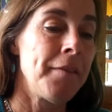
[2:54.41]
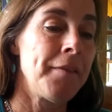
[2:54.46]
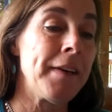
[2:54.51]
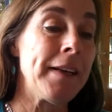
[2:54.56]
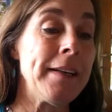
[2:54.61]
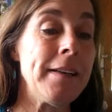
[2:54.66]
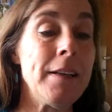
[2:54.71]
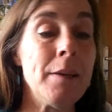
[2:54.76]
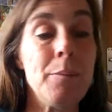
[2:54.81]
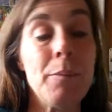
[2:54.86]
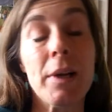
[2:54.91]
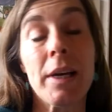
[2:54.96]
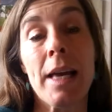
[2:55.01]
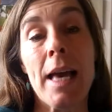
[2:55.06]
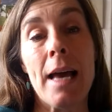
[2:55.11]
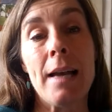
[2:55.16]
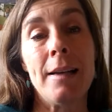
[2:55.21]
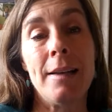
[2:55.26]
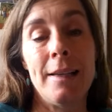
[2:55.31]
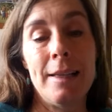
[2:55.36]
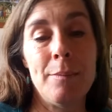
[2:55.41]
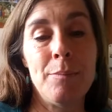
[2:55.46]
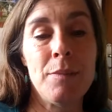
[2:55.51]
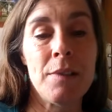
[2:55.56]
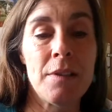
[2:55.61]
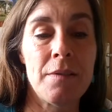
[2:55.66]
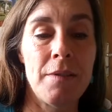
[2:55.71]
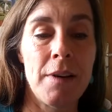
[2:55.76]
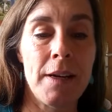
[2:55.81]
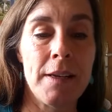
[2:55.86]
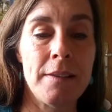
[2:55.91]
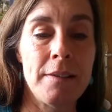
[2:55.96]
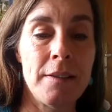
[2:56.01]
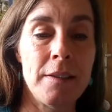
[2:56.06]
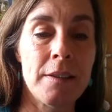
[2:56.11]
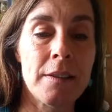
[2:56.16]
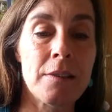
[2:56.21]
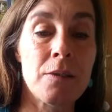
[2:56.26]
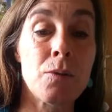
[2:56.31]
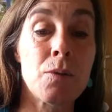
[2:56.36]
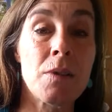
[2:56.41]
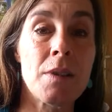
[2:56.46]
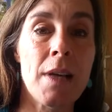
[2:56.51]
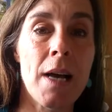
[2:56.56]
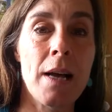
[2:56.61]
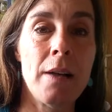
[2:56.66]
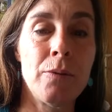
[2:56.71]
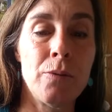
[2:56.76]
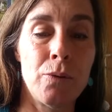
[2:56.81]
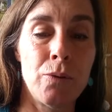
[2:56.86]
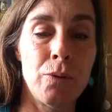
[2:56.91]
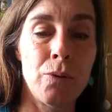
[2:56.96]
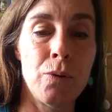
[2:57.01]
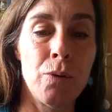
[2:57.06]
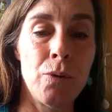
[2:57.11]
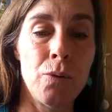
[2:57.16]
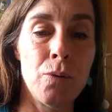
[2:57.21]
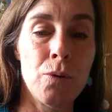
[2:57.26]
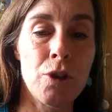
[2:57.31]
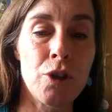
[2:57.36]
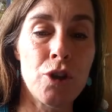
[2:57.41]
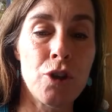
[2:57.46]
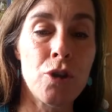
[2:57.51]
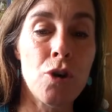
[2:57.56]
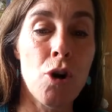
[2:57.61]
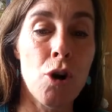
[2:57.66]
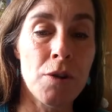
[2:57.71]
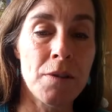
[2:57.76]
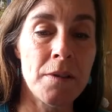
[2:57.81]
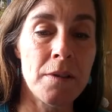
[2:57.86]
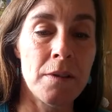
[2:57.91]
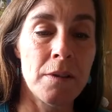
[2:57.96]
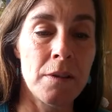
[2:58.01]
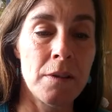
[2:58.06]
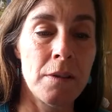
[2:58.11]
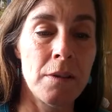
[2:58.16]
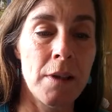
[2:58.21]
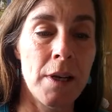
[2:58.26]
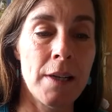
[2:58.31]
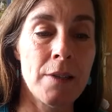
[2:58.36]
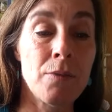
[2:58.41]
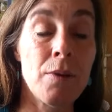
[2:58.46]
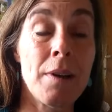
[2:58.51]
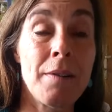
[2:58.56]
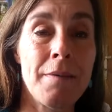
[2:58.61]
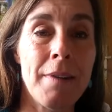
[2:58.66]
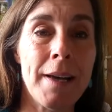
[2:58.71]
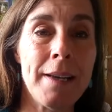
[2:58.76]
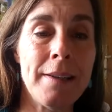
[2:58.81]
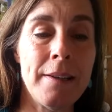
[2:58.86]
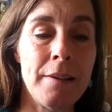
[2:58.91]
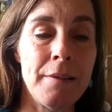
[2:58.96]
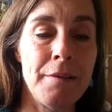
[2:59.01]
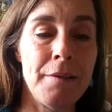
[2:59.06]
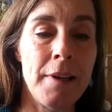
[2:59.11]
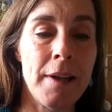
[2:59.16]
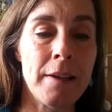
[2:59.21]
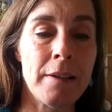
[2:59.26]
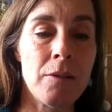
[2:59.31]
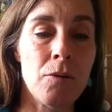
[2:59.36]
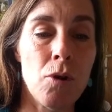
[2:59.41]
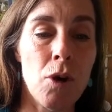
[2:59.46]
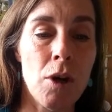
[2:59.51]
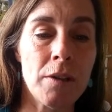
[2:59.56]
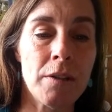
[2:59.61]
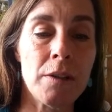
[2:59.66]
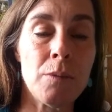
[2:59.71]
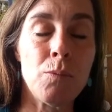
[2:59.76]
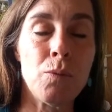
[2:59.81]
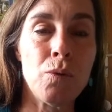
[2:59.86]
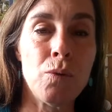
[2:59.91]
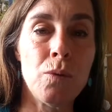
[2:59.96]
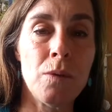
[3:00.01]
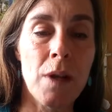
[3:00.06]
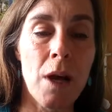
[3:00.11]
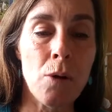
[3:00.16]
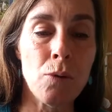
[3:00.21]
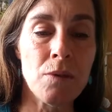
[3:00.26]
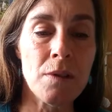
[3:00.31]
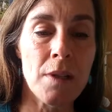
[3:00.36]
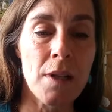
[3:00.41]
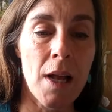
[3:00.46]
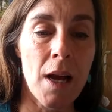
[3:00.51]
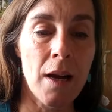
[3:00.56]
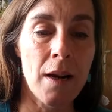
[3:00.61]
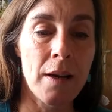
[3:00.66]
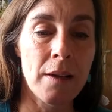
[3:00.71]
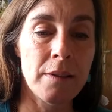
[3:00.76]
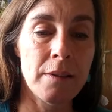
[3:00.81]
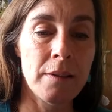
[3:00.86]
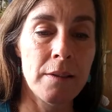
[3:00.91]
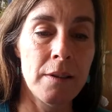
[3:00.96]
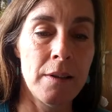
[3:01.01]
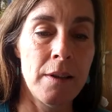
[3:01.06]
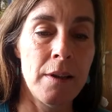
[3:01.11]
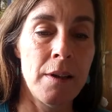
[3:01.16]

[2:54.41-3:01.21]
Wenn die imperiale Lebensweise ihre sozialen und ökologischen Kosten also an weit entfernte Orte im Süden auslagert,